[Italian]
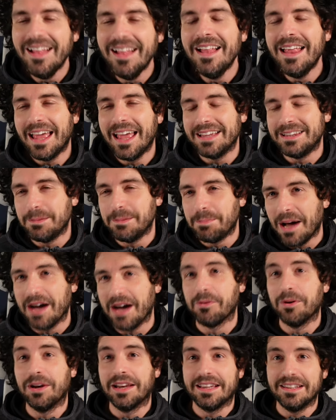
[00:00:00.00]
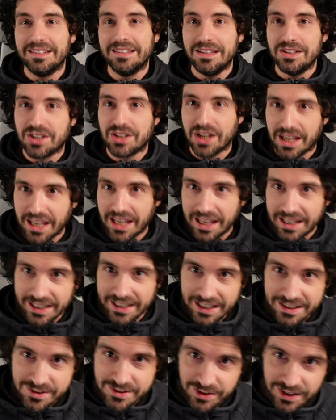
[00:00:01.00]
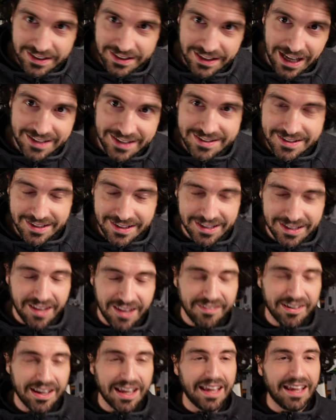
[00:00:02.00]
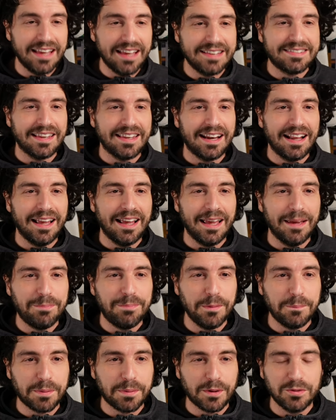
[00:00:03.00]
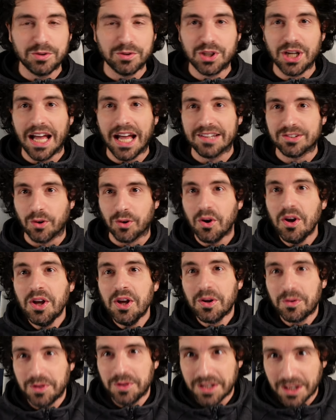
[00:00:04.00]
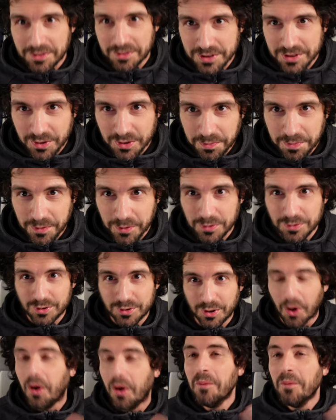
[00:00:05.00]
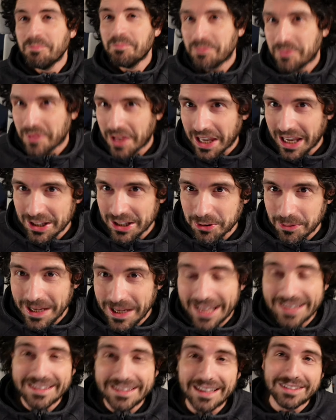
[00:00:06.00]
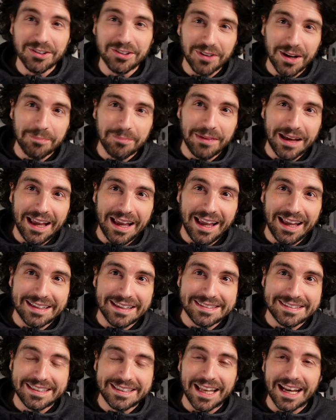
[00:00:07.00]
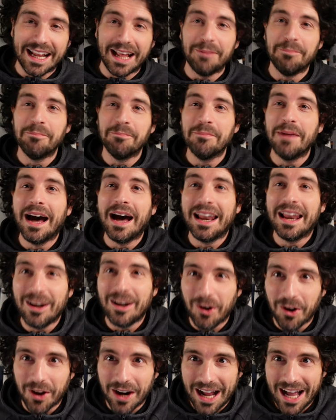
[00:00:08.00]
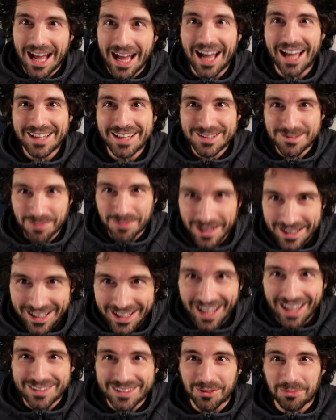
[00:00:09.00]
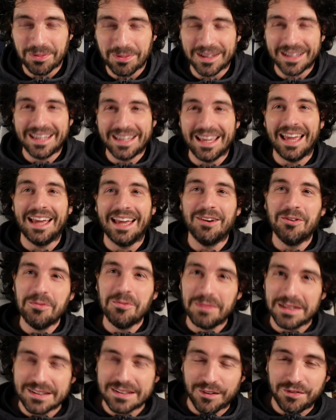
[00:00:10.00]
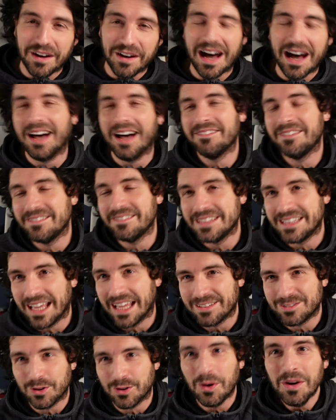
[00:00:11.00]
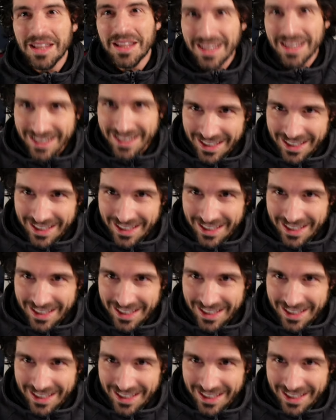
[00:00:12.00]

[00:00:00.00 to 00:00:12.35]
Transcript: e di Powell che dice che il rialzo dei tassi deve essere più pronunciato, quindi a questo punto... La domanda dovrebbe essere, ma allora hai sbagliato perché un mese fa avevi detto che